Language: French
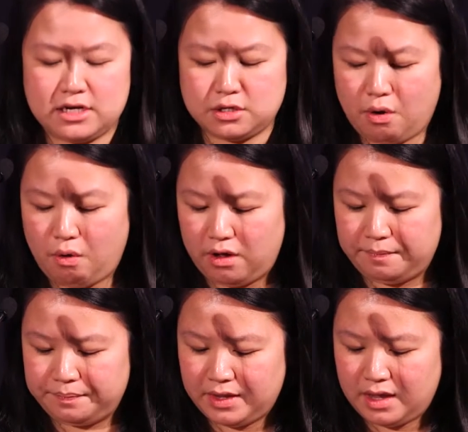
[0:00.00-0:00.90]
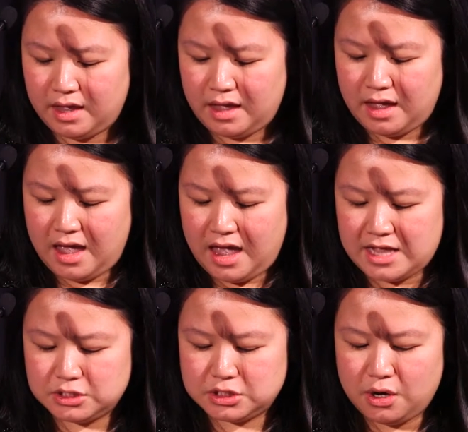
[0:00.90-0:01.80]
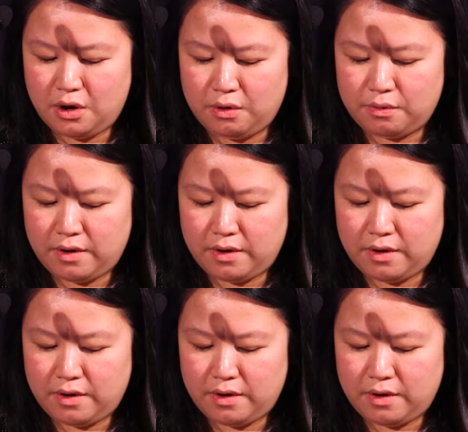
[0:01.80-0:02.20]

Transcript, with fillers: nous rendre à notre objectif final.